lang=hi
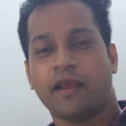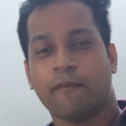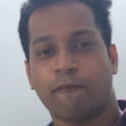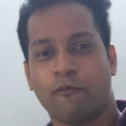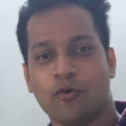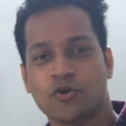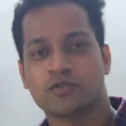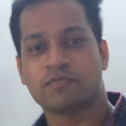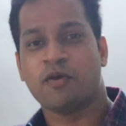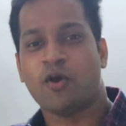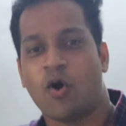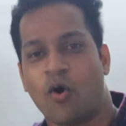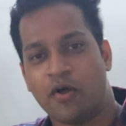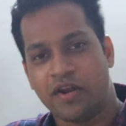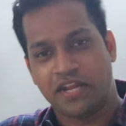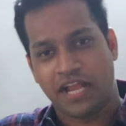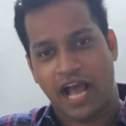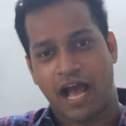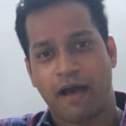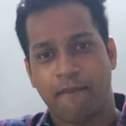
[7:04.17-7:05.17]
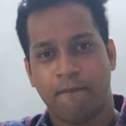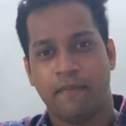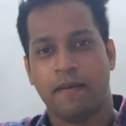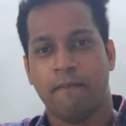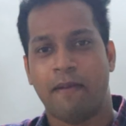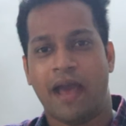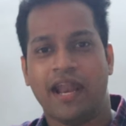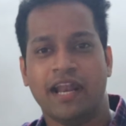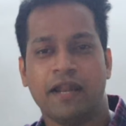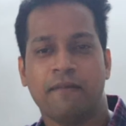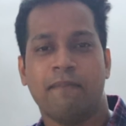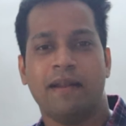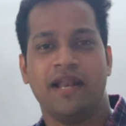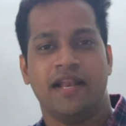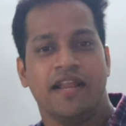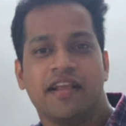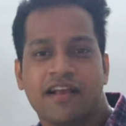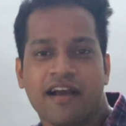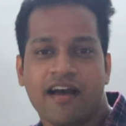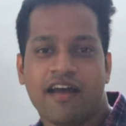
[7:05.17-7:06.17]
के पोस्ट में और यहाँ पे बैनर पे
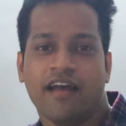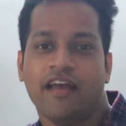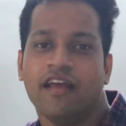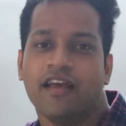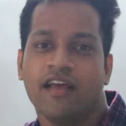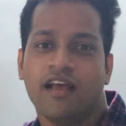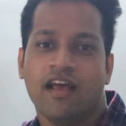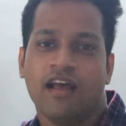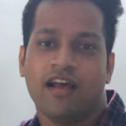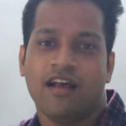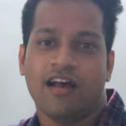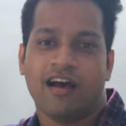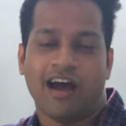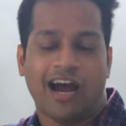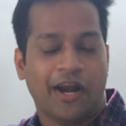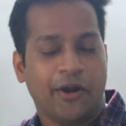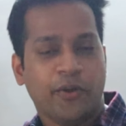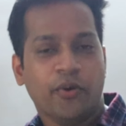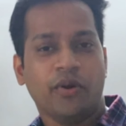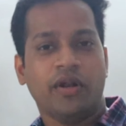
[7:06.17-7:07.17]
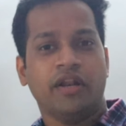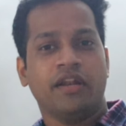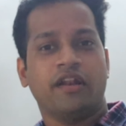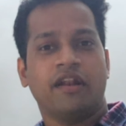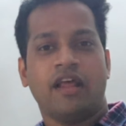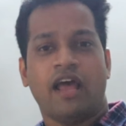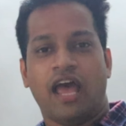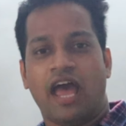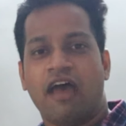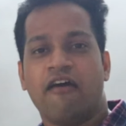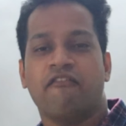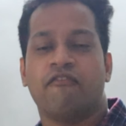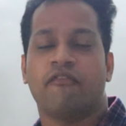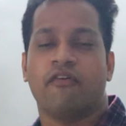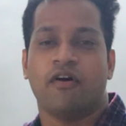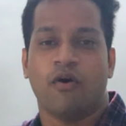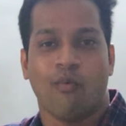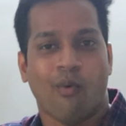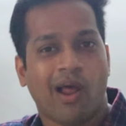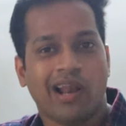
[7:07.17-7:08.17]
लिखा है आई डोंट हैव
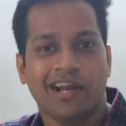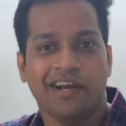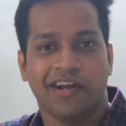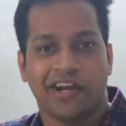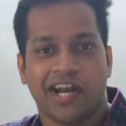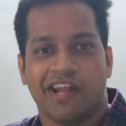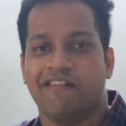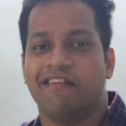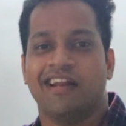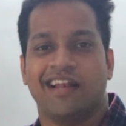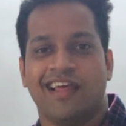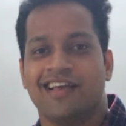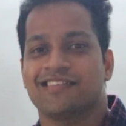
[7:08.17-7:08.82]
अ वैलिड ड्राइविंग